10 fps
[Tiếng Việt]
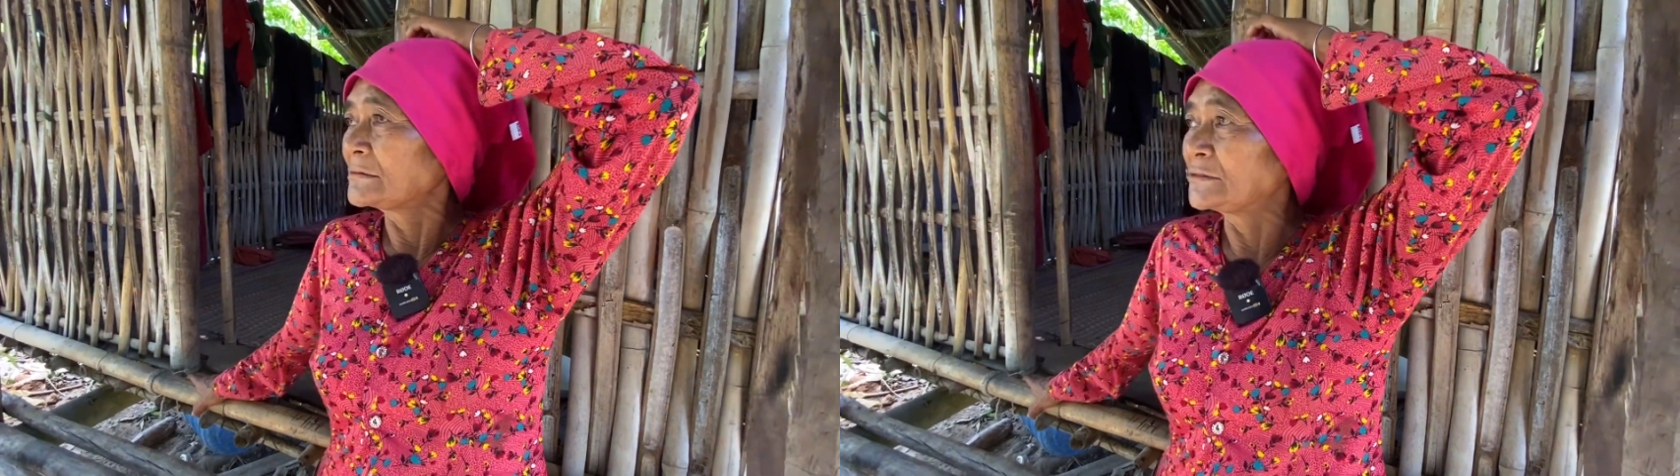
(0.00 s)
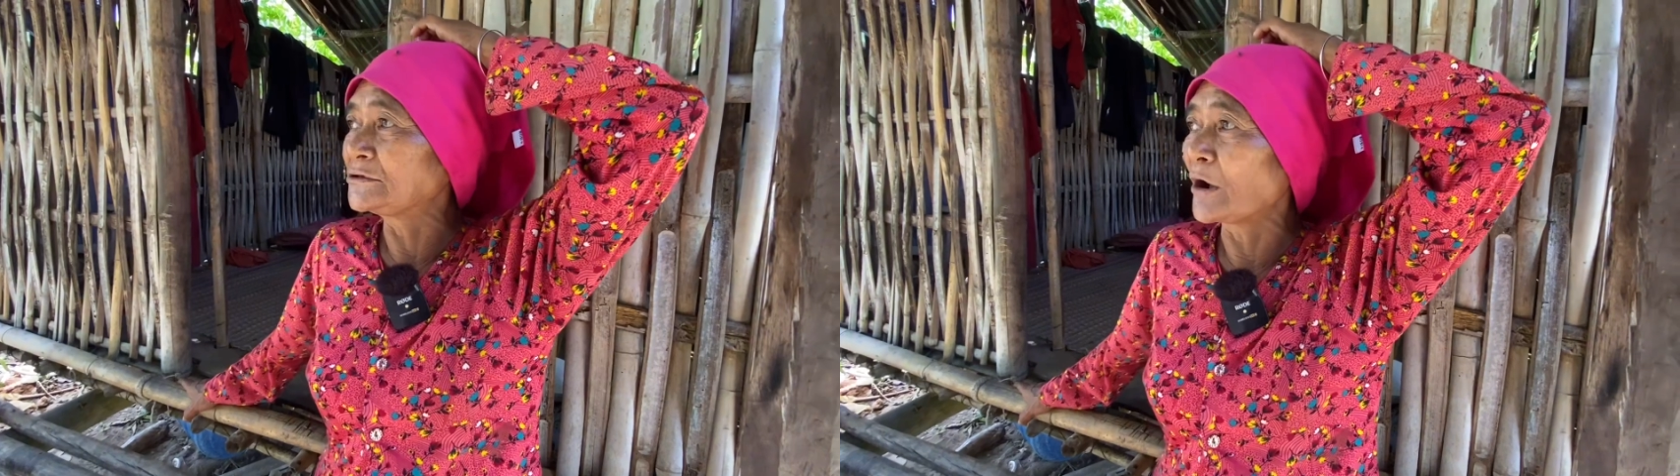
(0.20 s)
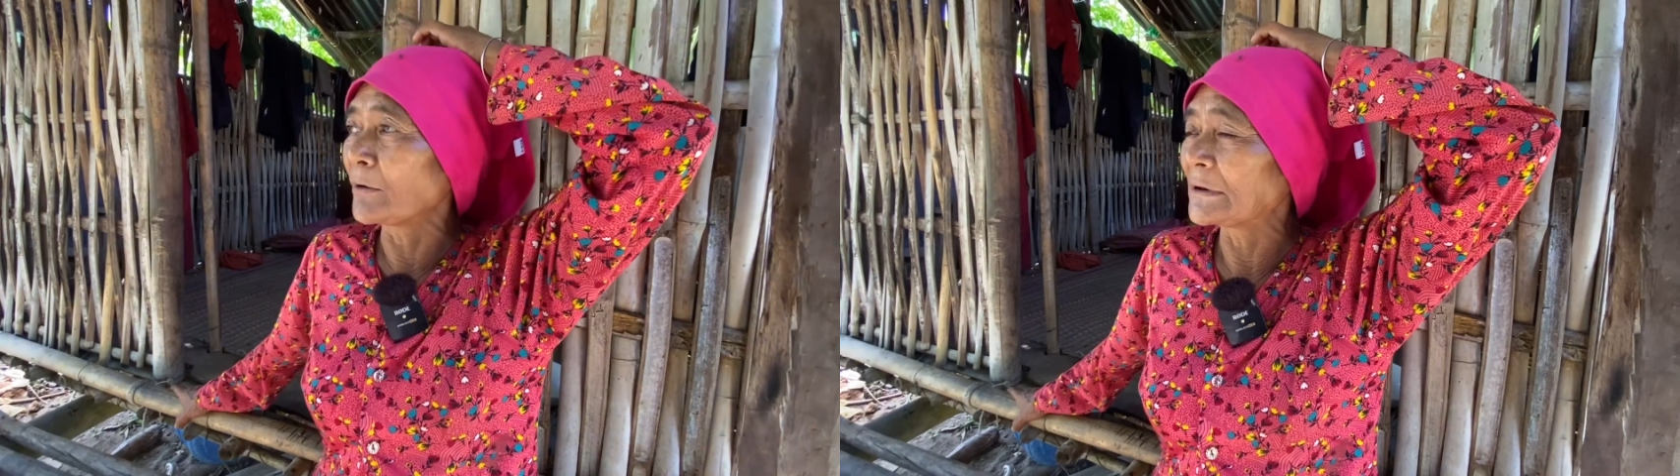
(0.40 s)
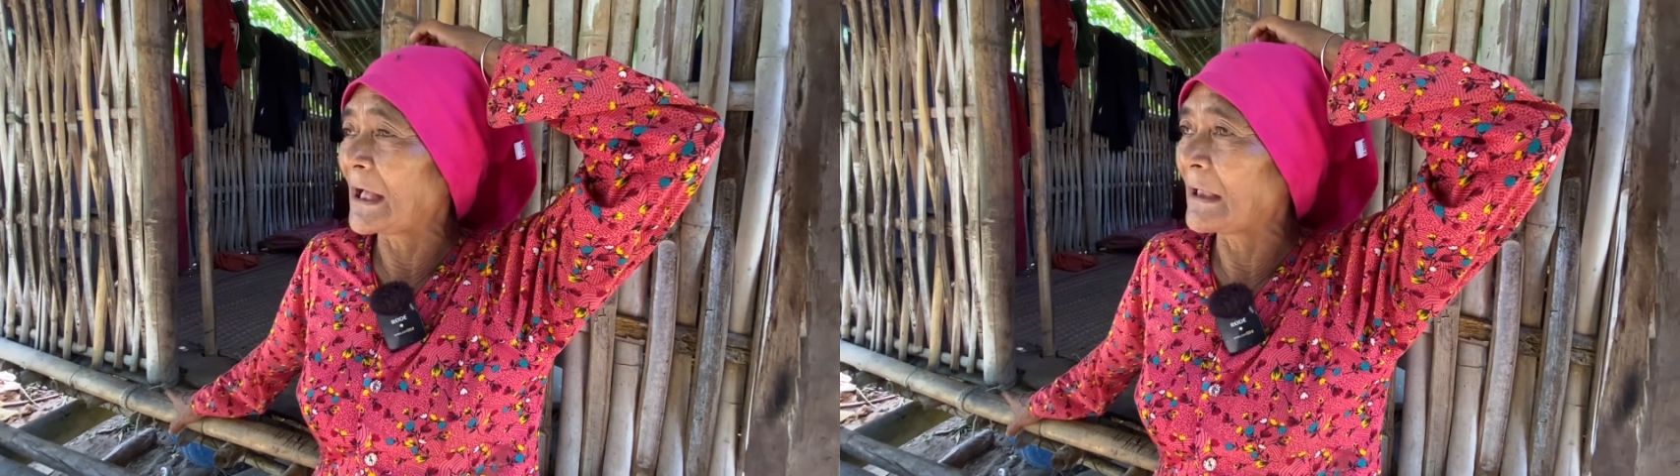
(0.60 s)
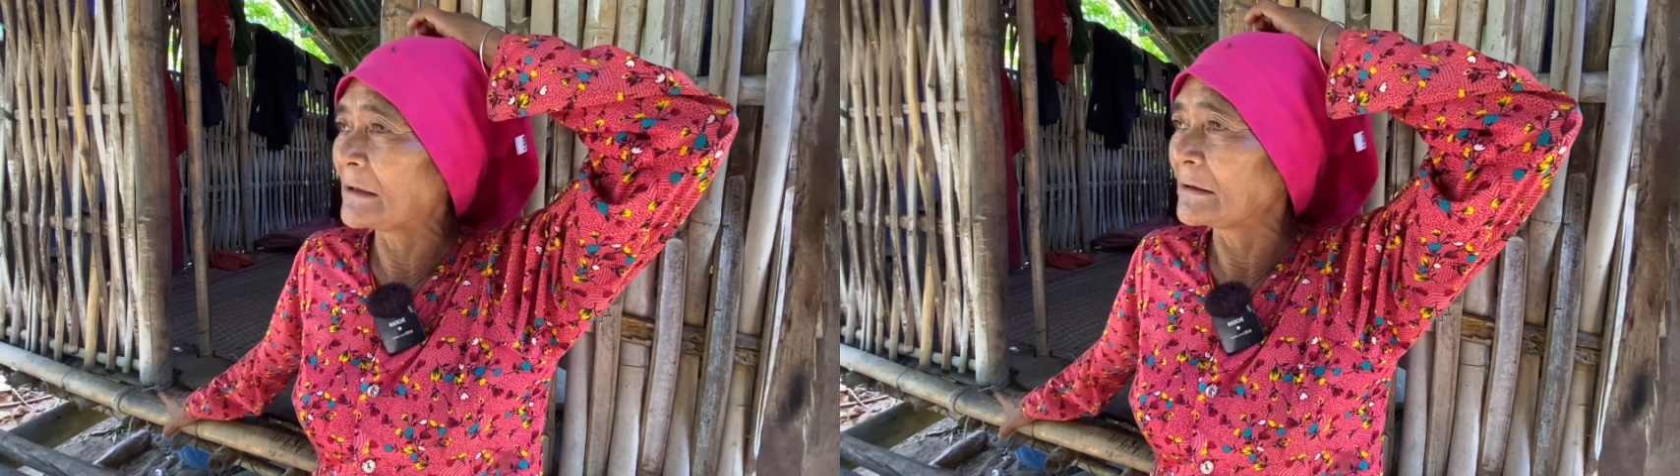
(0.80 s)
dọn
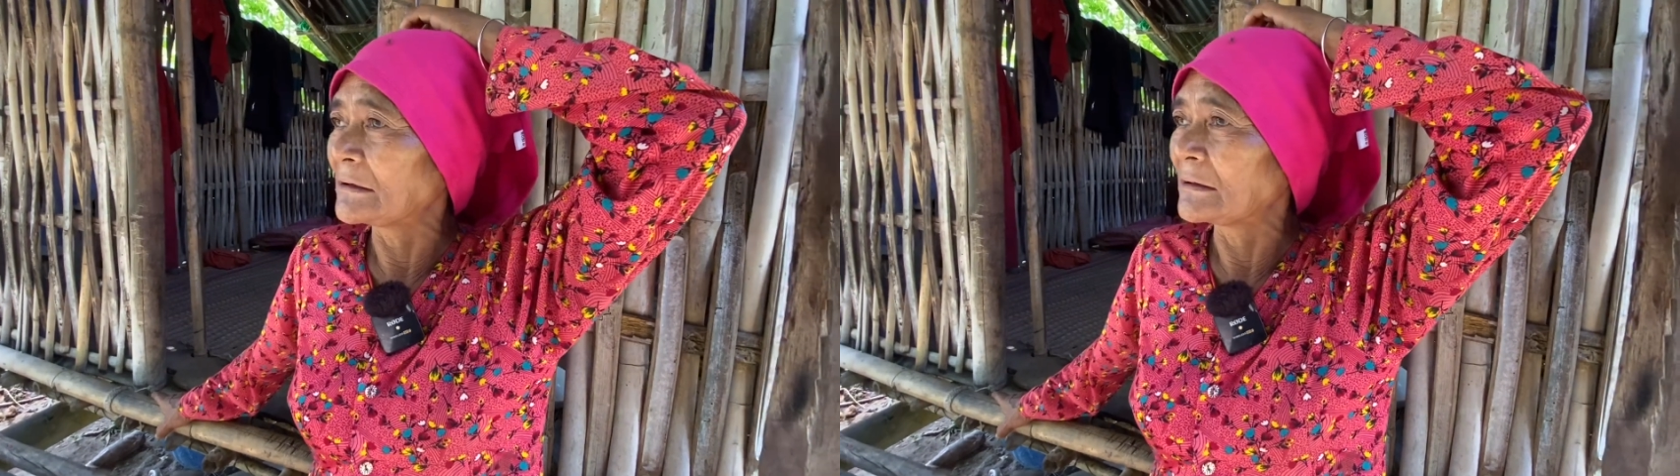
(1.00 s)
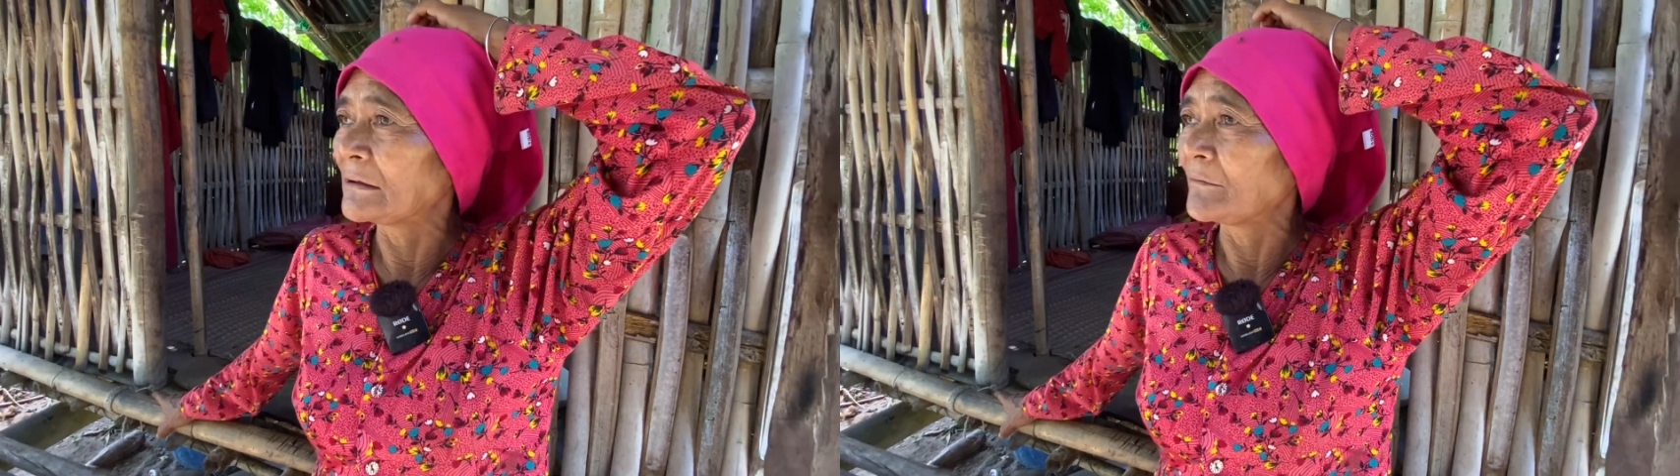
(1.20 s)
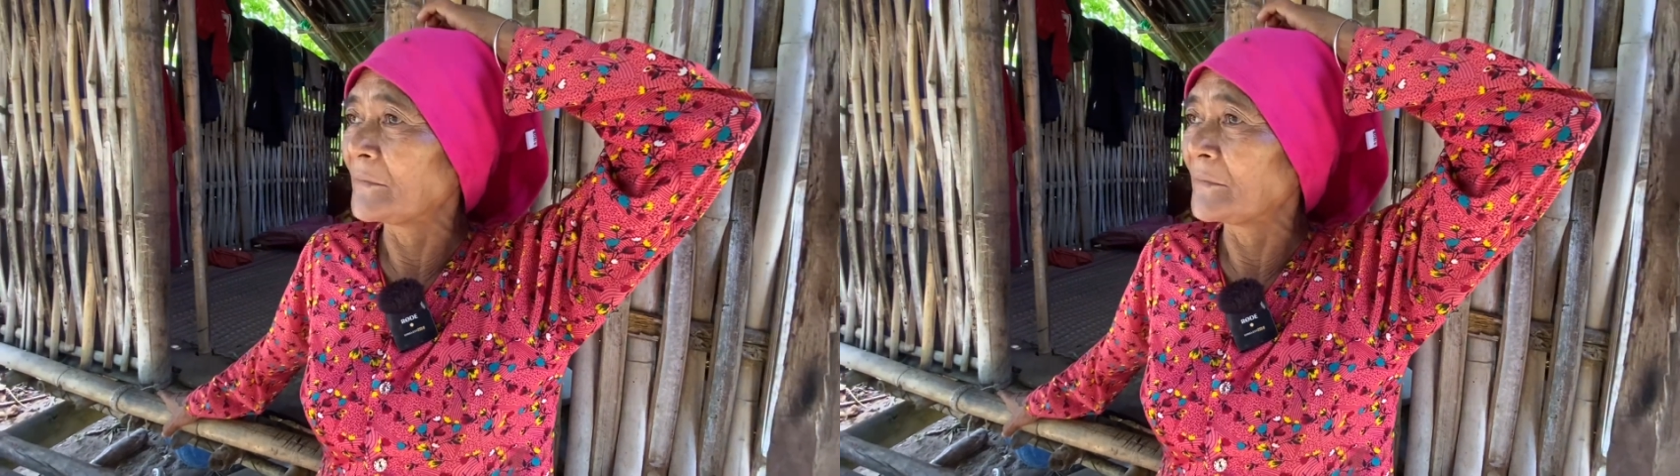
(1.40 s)
lại yeah.